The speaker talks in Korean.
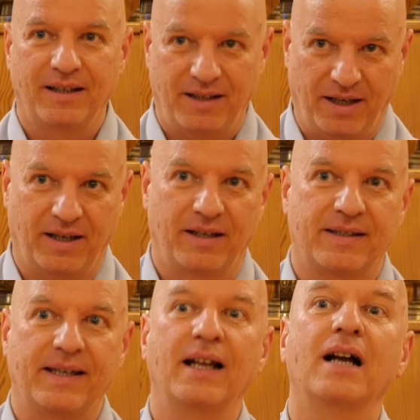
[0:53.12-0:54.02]
예,
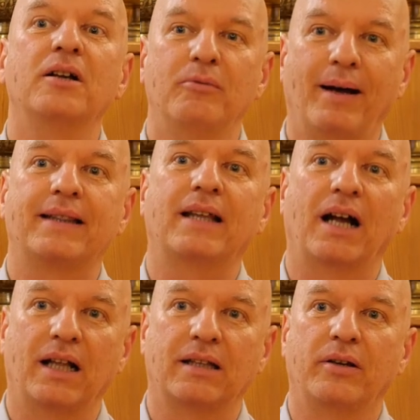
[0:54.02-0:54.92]
생각을 왔다
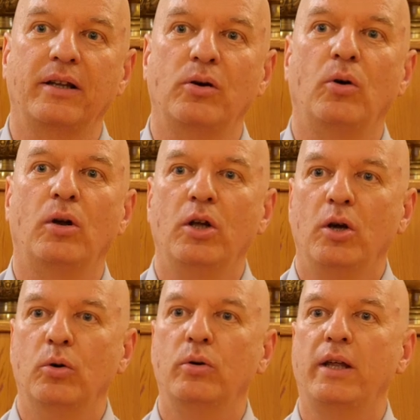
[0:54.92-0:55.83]
갔다. 그리고
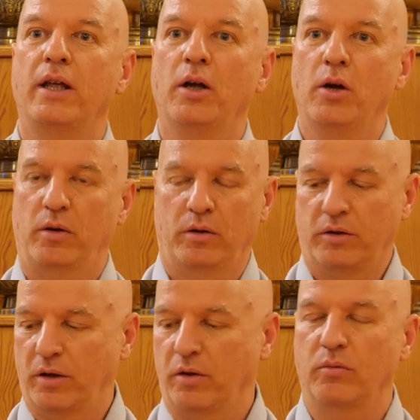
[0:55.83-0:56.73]
예. 우리
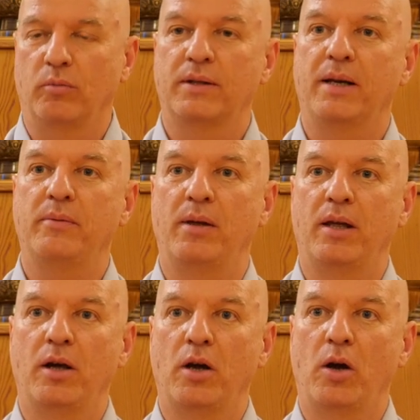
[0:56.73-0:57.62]
목사님이
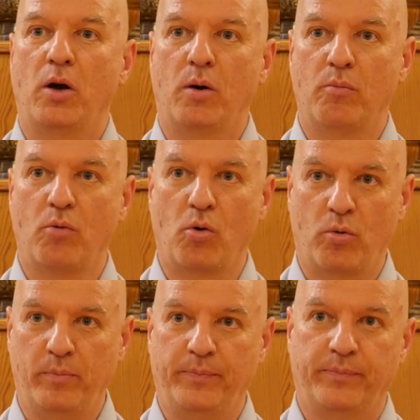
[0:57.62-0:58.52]

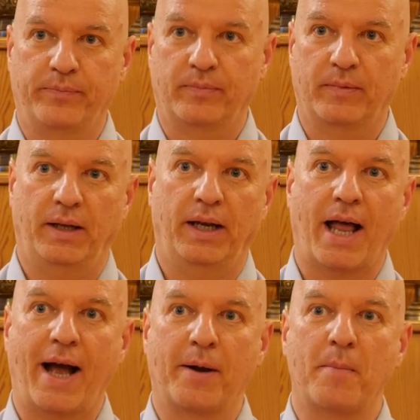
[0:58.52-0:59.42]

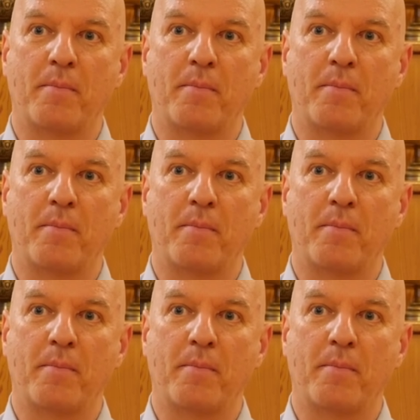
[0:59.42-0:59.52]
몸이랑